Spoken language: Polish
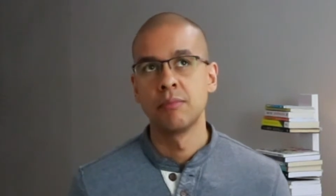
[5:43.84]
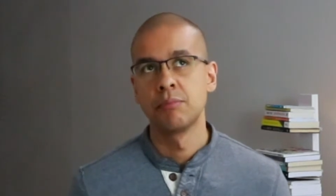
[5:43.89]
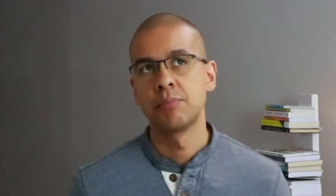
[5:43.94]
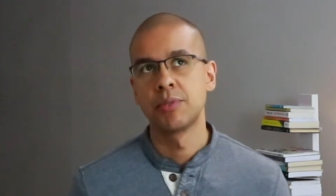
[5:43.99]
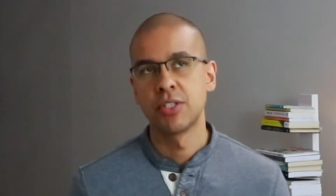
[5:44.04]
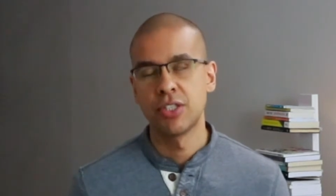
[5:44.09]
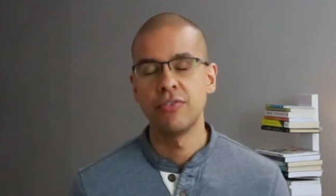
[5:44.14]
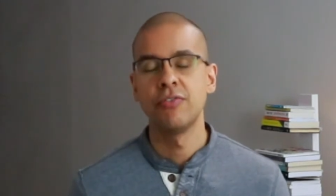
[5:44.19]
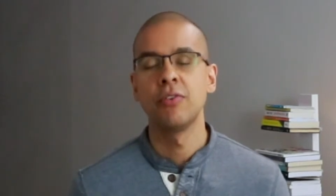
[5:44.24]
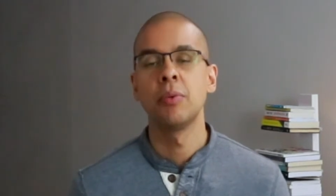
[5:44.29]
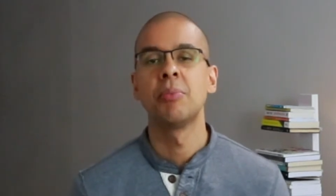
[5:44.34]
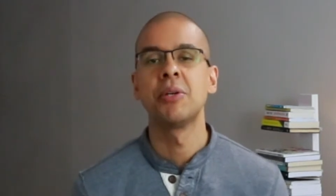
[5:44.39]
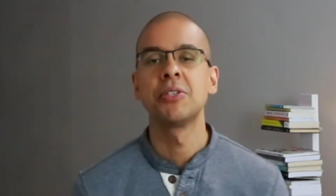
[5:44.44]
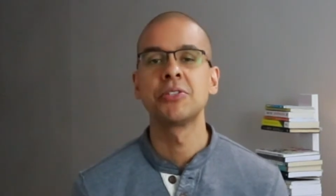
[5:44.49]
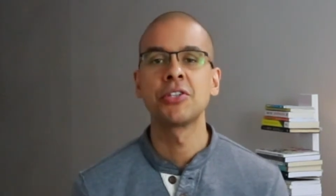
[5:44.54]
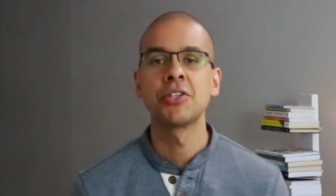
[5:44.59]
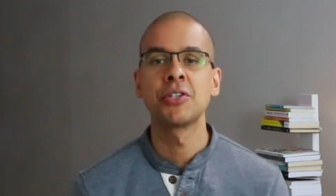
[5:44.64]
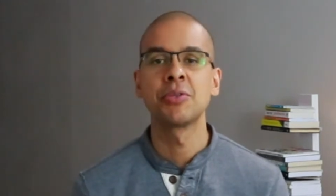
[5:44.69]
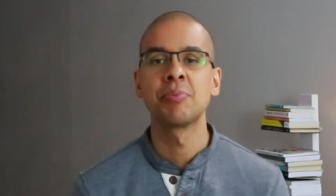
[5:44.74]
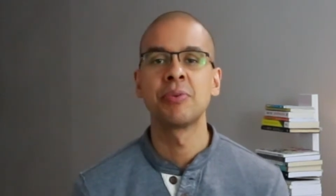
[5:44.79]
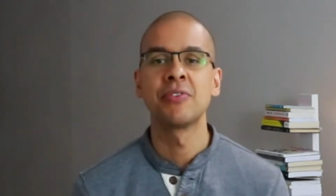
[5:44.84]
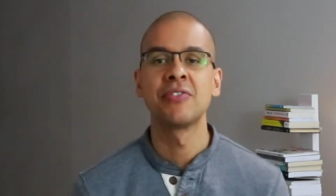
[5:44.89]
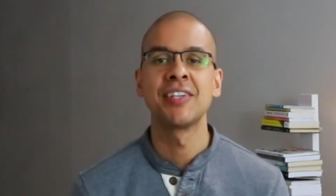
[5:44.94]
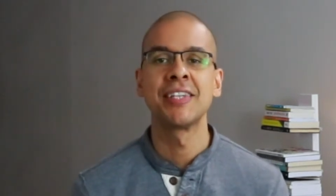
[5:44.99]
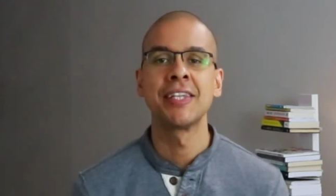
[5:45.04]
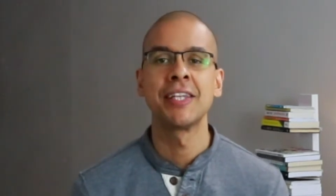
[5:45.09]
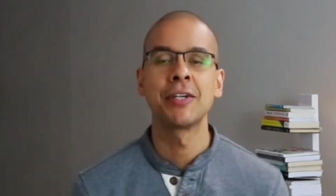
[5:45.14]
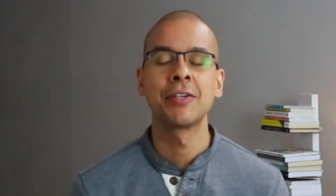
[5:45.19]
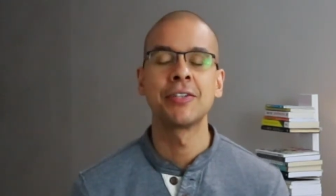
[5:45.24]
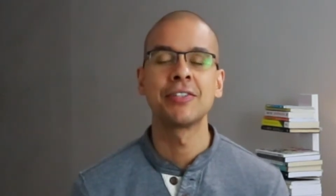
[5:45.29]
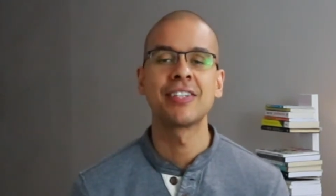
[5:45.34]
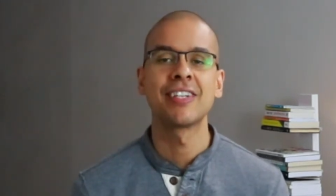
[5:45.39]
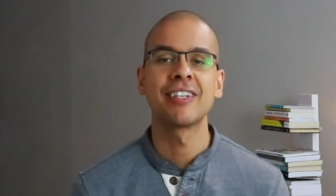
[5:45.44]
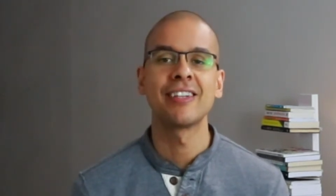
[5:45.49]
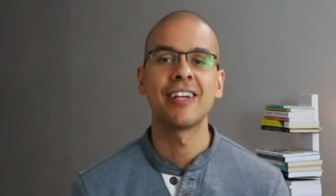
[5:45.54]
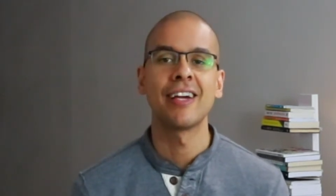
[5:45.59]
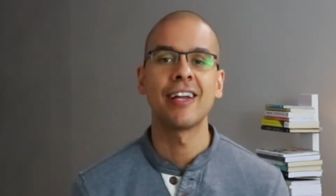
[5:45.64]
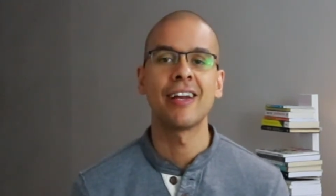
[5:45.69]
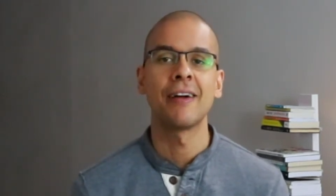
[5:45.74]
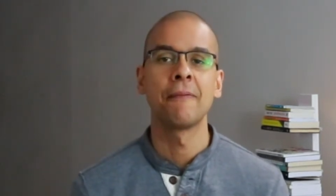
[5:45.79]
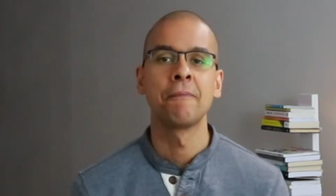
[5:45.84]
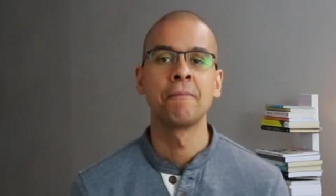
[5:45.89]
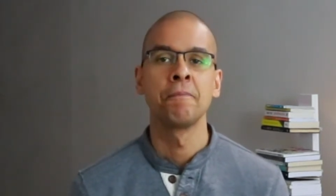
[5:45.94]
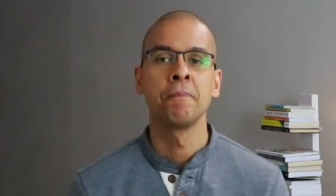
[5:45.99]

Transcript: przy wyborze odpowiedniego trenera.